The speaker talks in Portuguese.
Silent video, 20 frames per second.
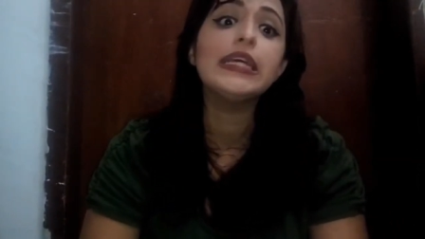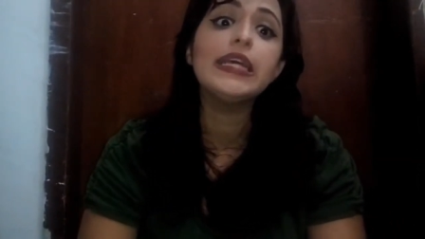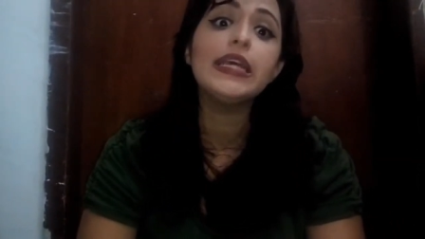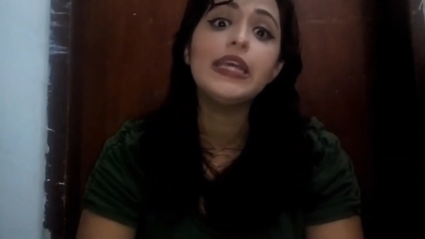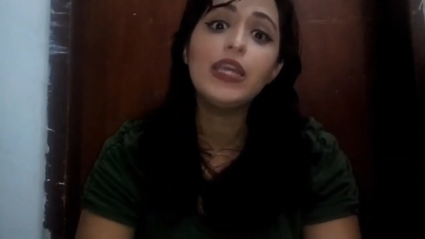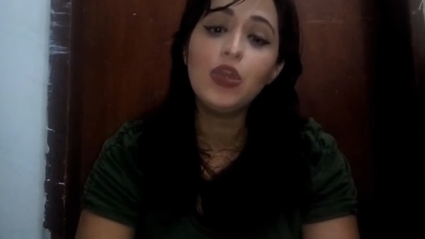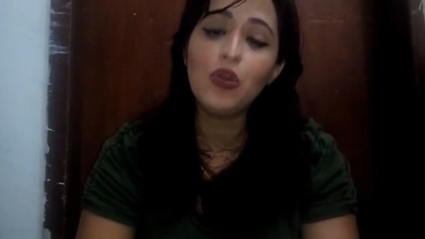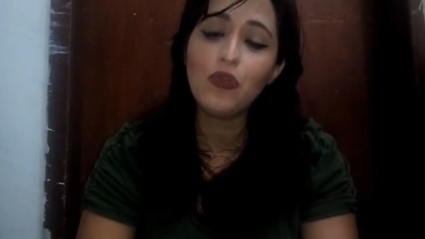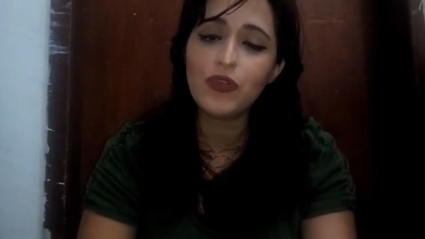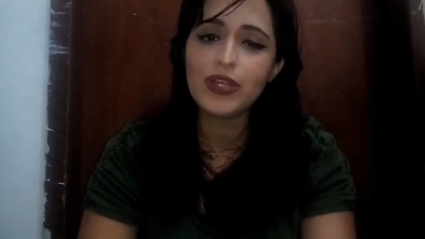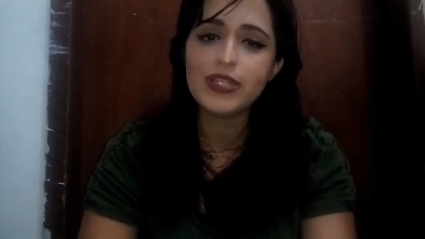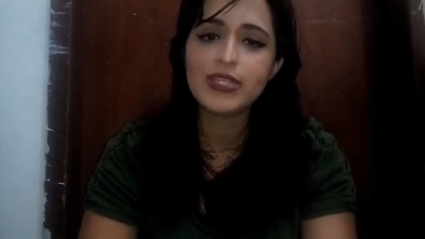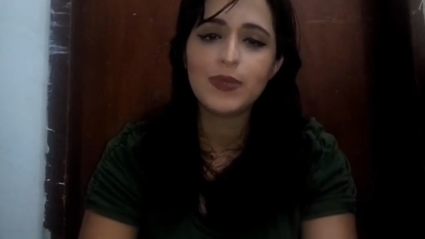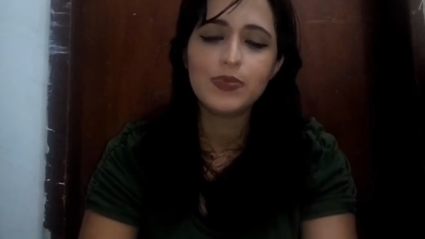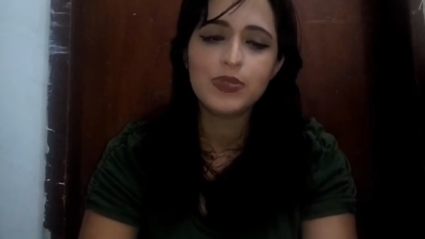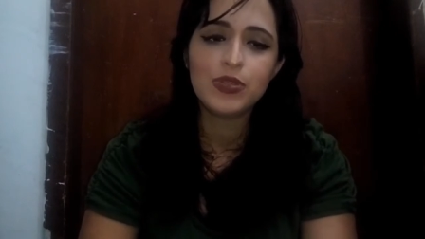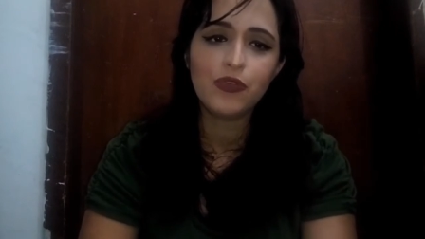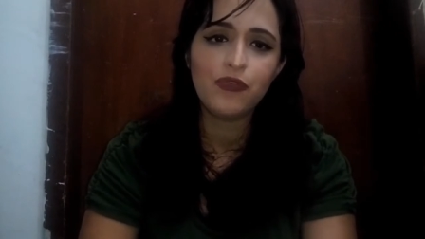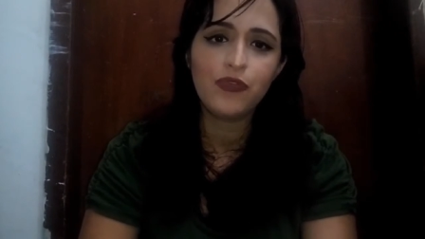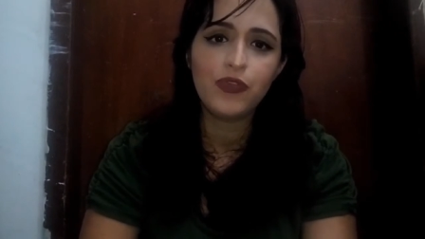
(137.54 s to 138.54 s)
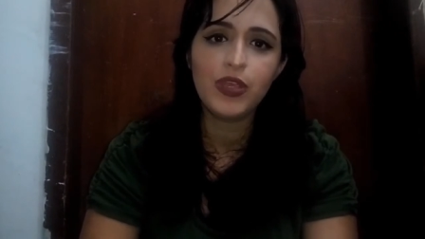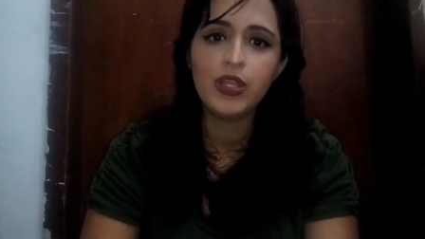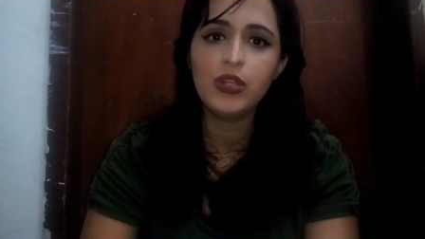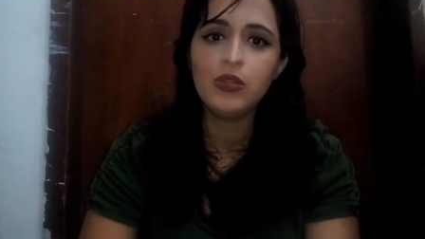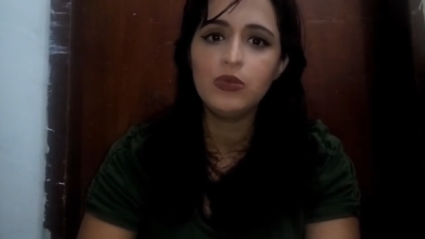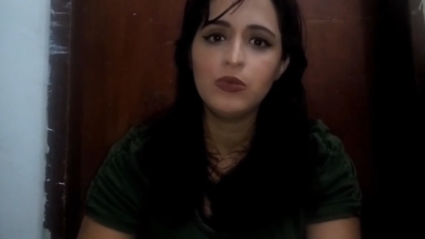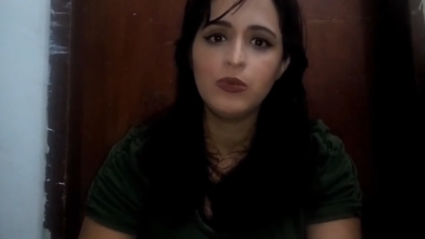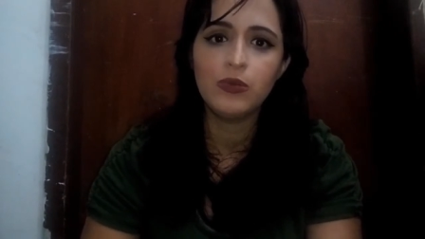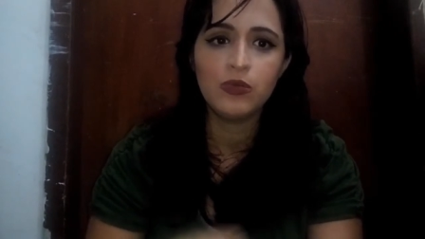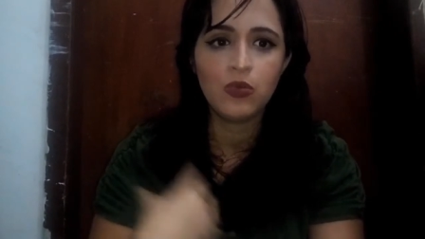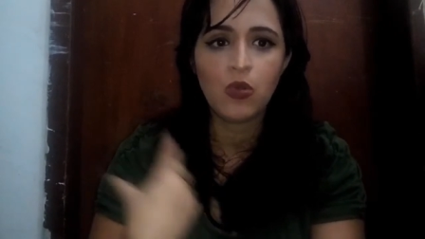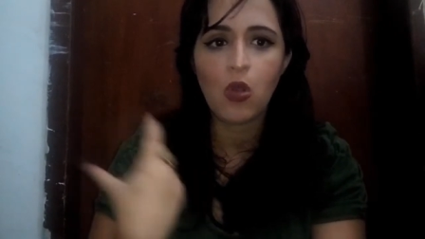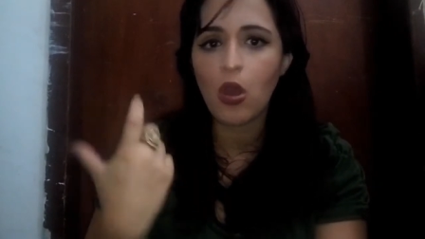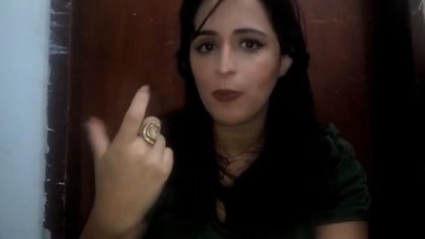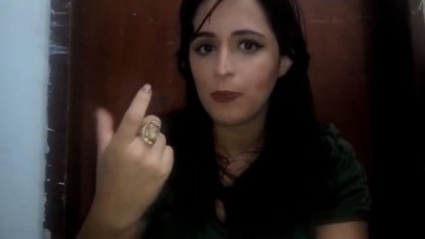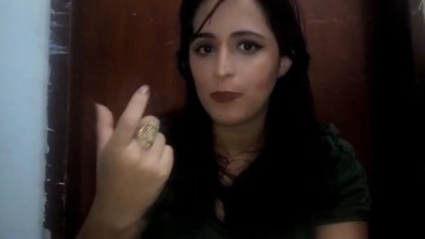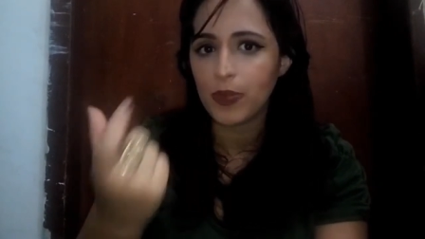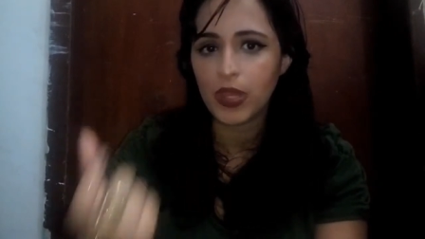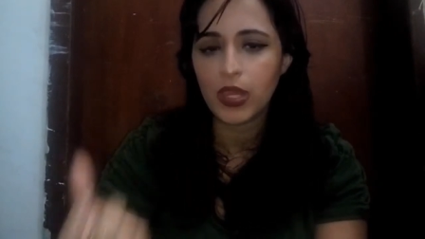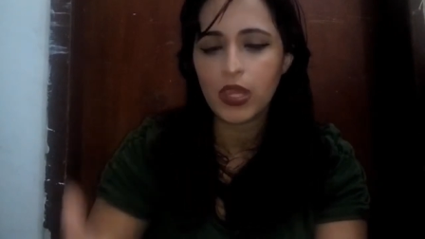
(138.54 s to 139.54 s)
e oferecer para seu filho num
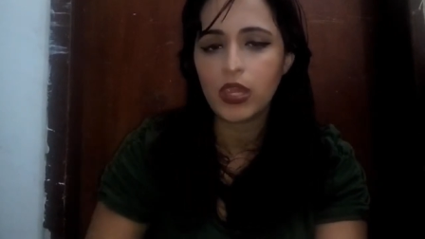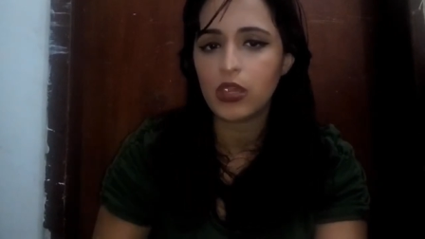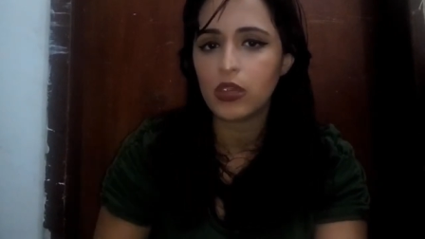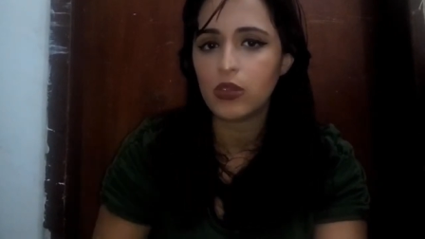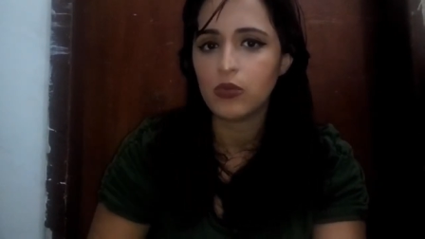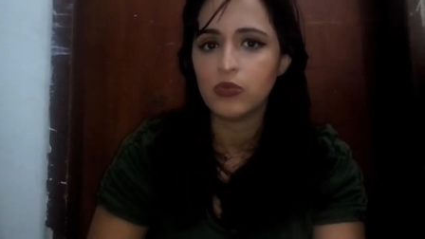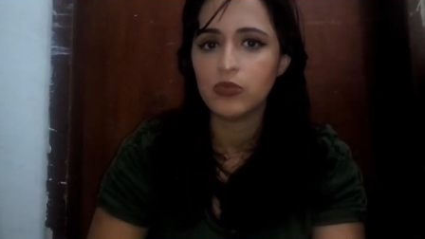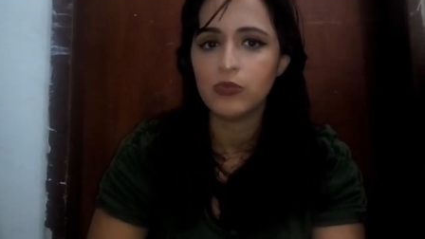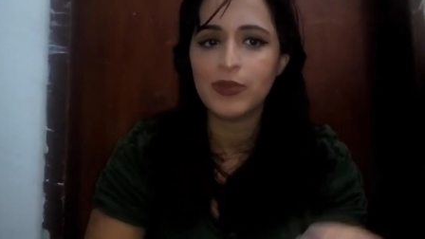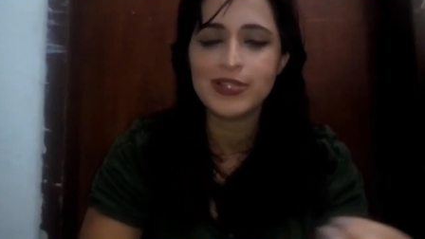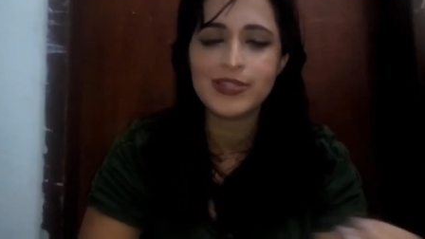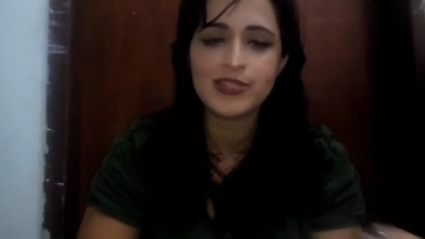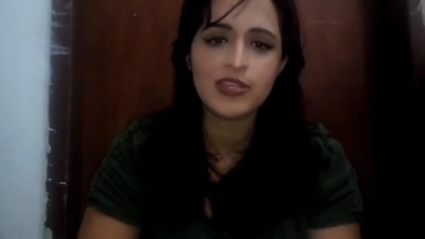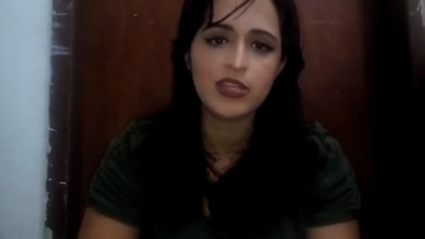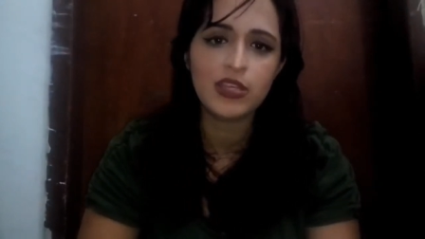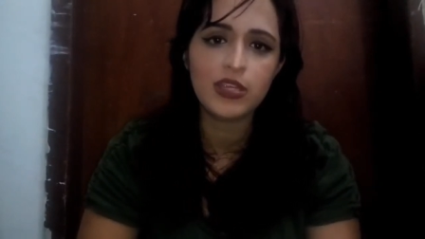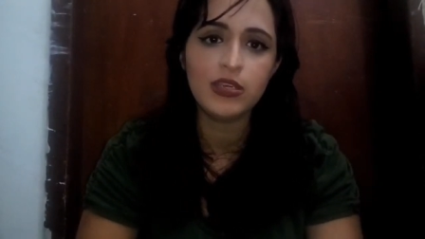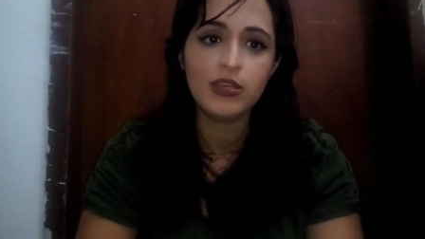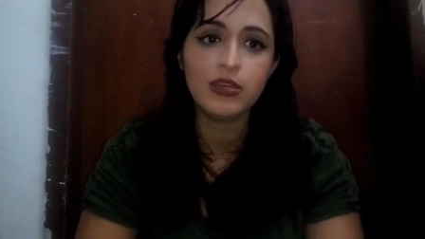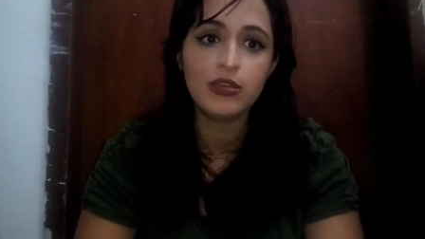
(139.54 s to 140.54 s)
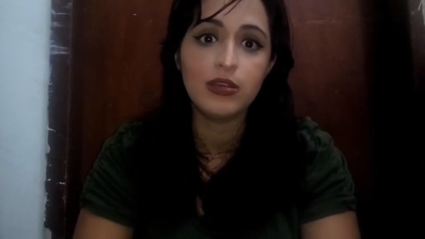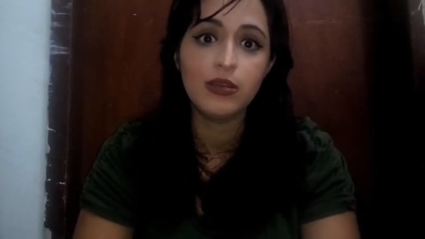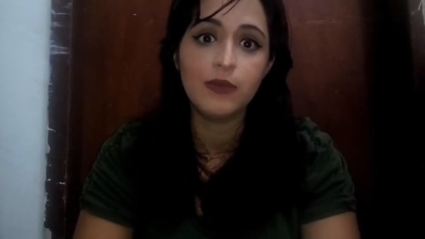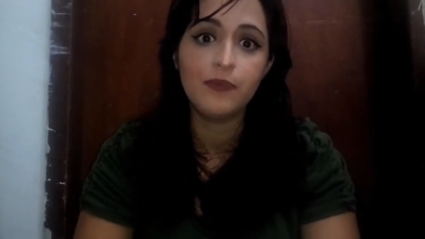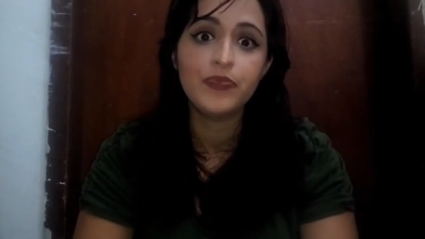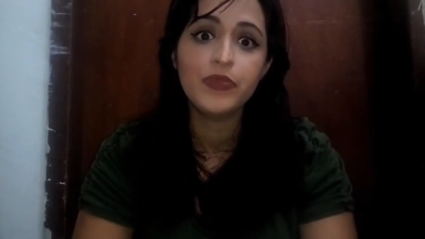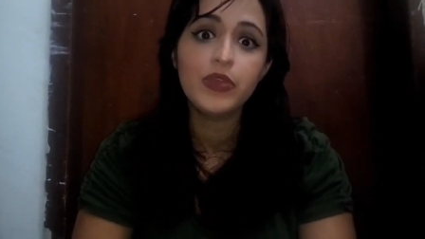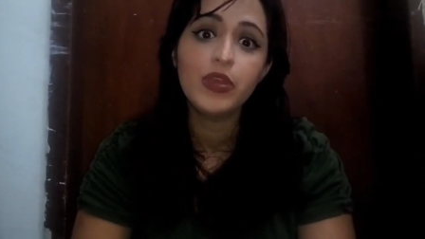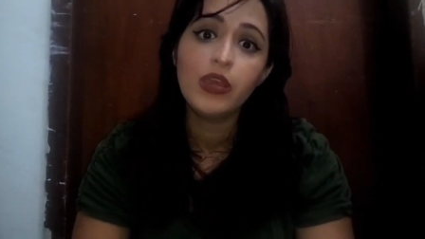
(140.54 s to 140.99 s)
copinho, numa seringa.